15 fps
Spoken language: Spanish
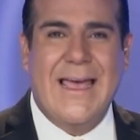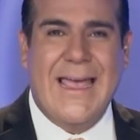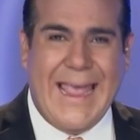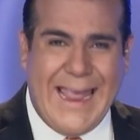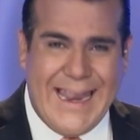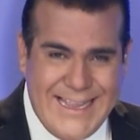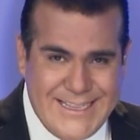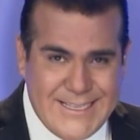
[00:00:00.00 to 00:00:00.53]

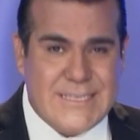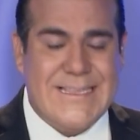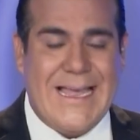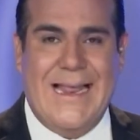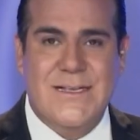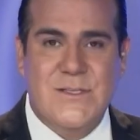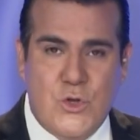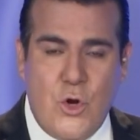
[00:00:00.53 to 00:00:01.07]
en
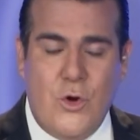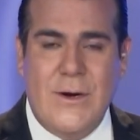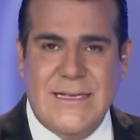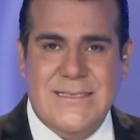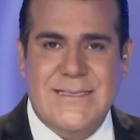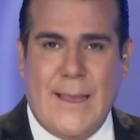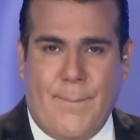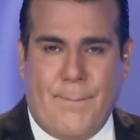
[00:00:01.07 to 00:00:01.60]

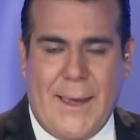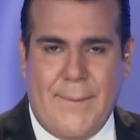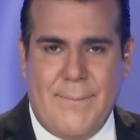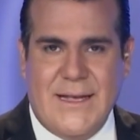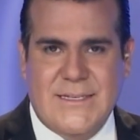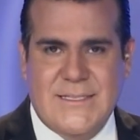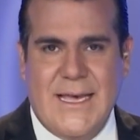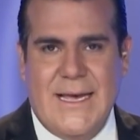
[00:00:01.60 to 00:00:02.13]
instalaciones de
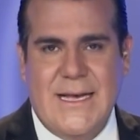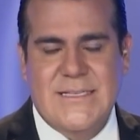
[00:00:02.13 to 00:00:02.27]
Pemex